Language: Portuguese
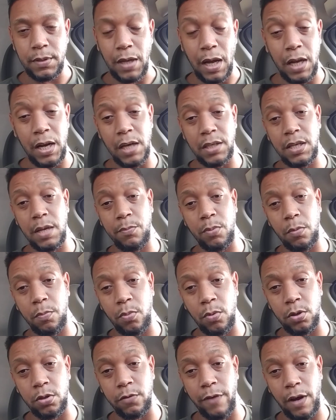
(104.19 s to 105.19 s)
aliás, nem é
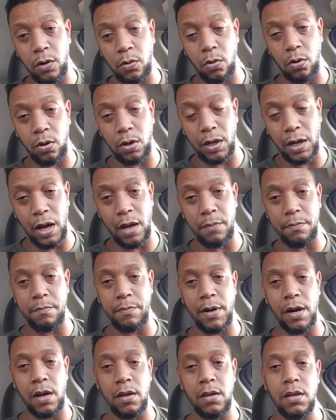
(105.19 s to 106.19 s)
propondo, vai colocar
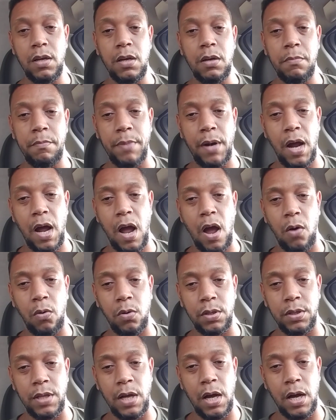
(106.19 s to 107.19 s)
para
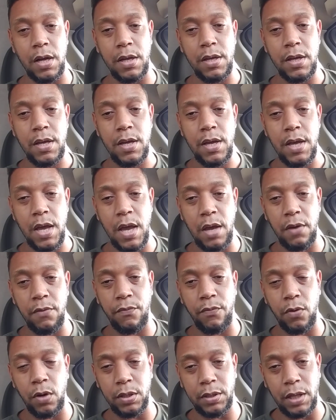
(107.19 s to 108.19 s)
rodar em
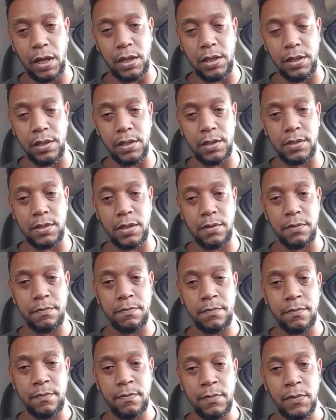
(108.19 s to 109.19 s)
Fortaleza,
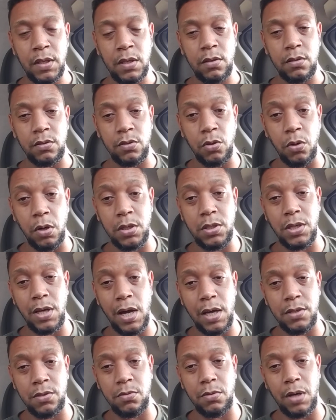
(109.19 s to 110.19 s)
R$
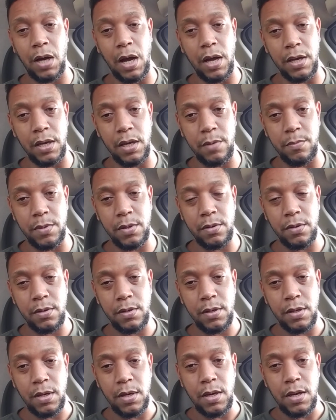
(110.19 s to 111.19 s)
reais o KM
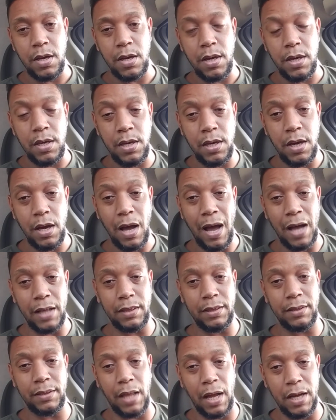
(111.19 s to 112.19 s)
e a
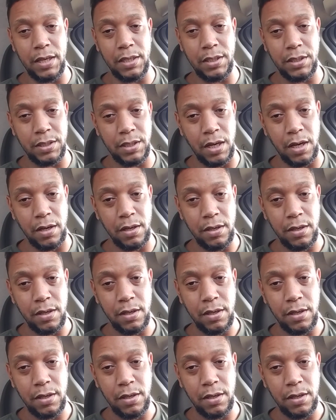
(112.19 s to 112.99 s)
taxa